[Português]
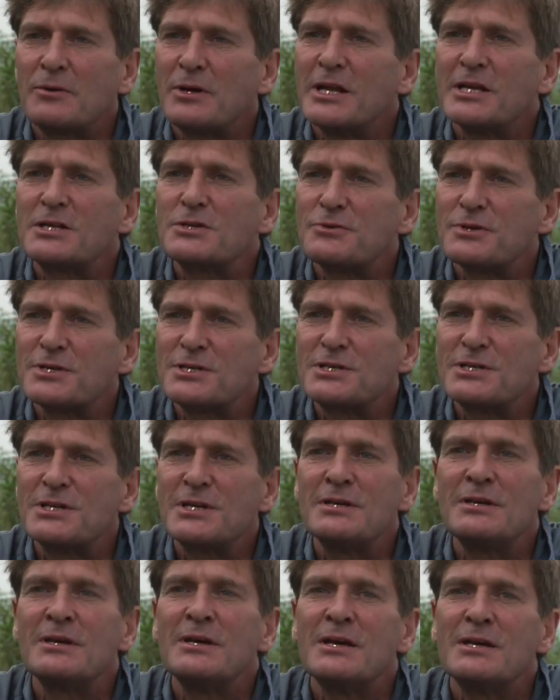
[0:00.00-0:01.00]
Essa
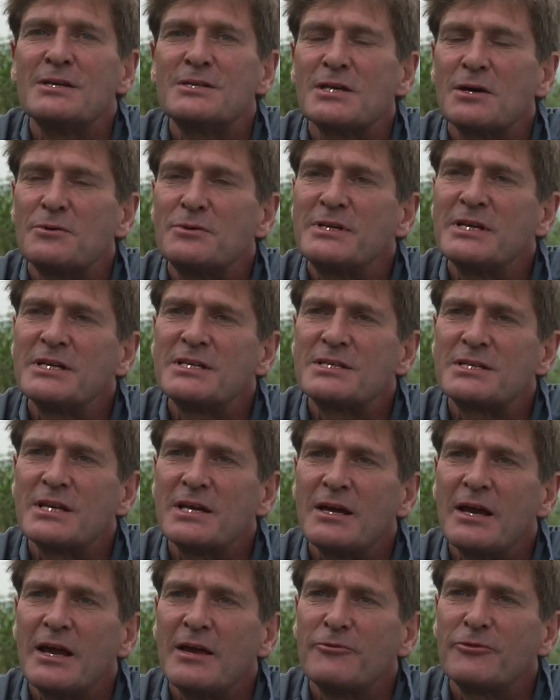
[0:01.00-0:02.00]
informação é muito
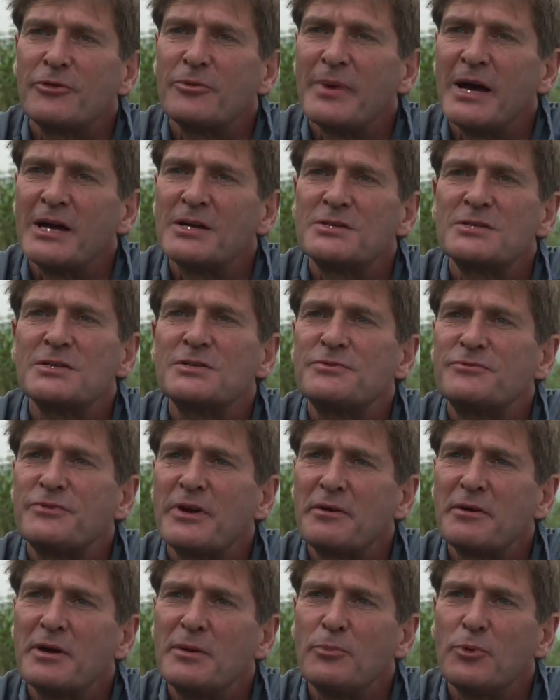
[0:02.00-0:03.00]
importante para o perito encontrar
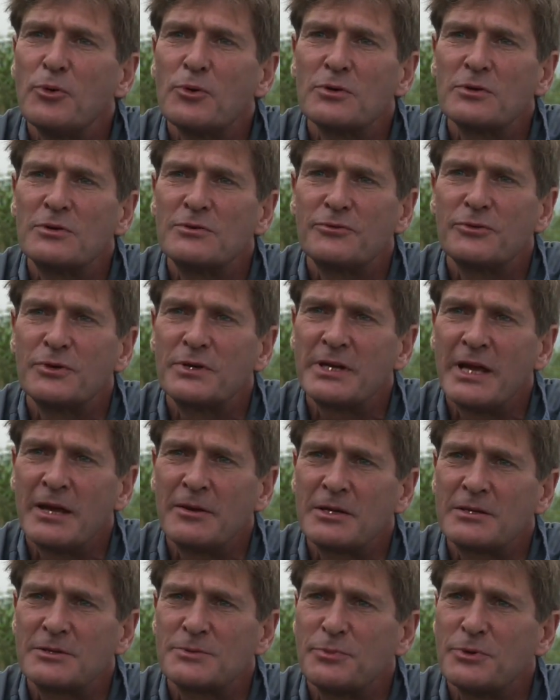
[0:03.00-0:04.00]
uma resposta
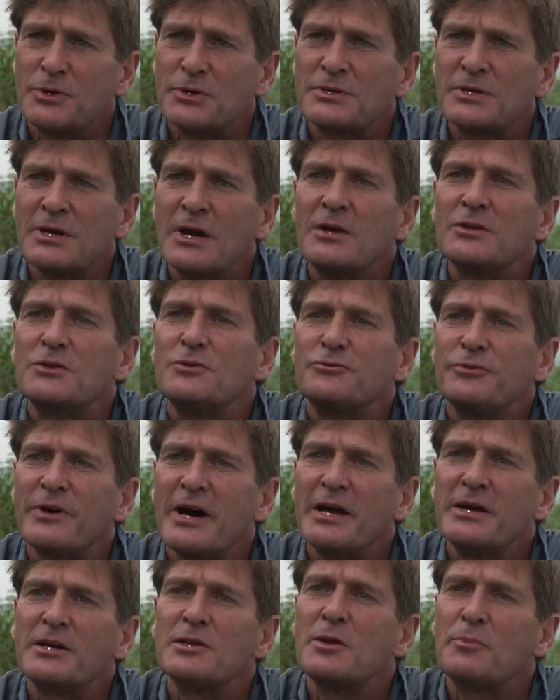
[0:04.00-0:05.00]
adequada. Portanto,
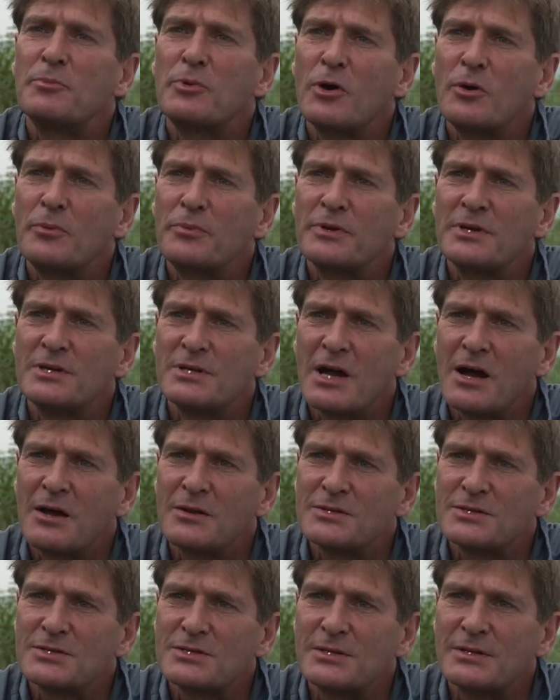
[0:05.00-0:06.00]
não é apenas a questão.
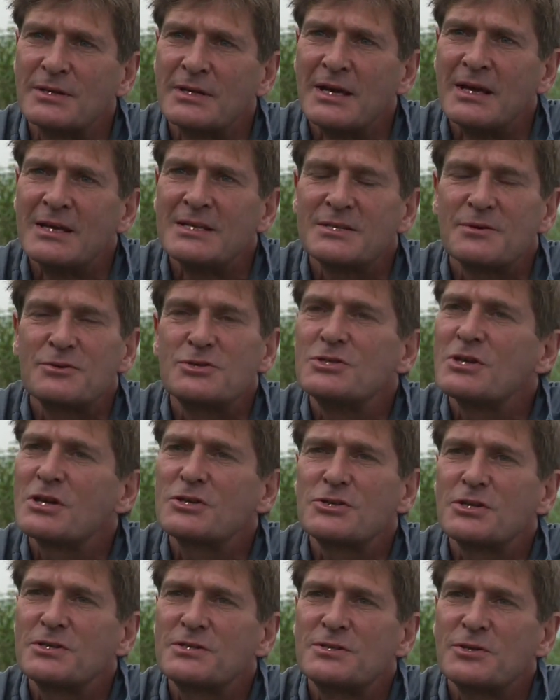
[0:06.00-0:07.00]
Ele precisa
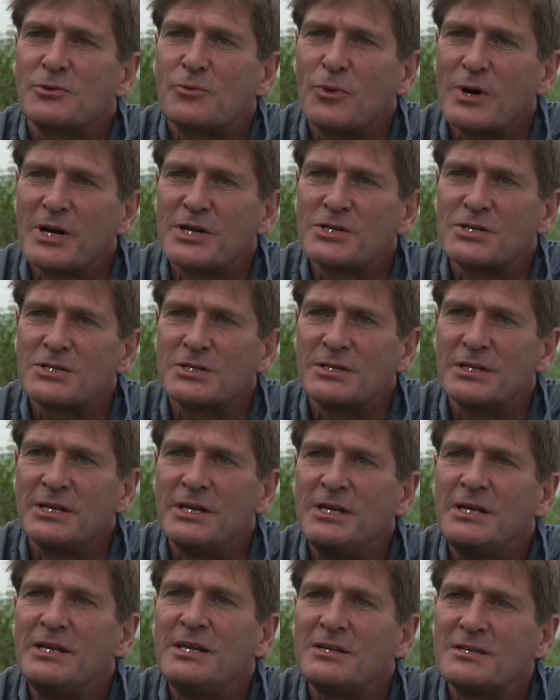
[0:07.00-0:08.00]
dessa informação de
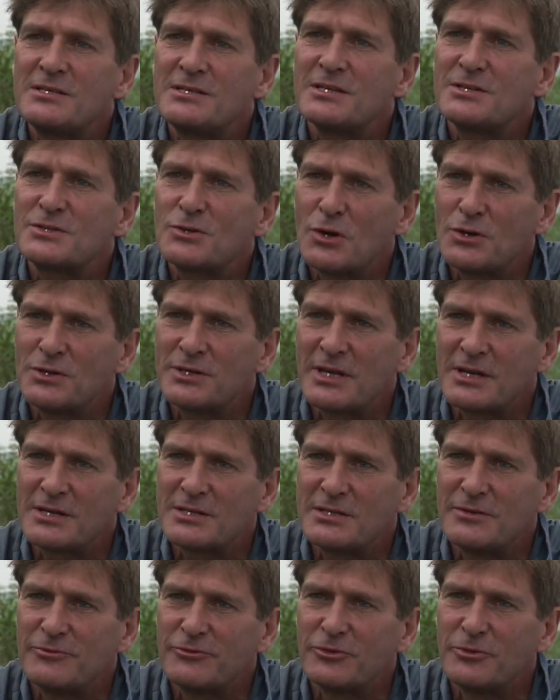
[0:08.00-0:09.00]
contexto para dar uma
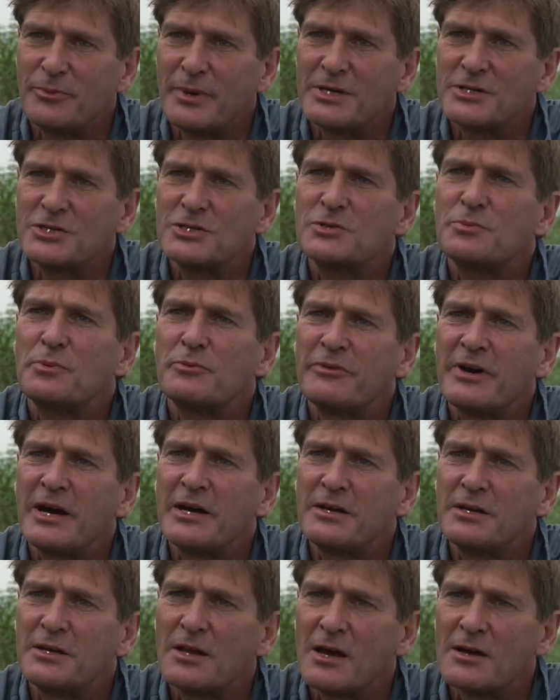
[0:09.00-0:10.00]
resposta que é
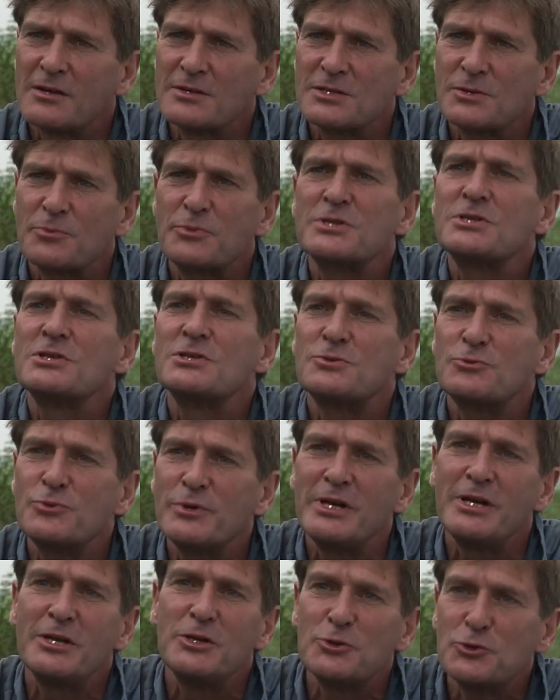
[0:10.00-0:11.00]
realmente útil para os
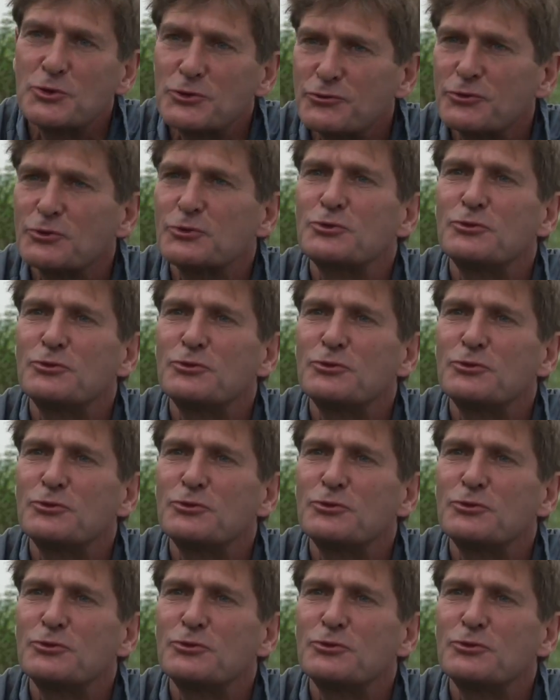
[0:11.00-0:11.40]
agricultores.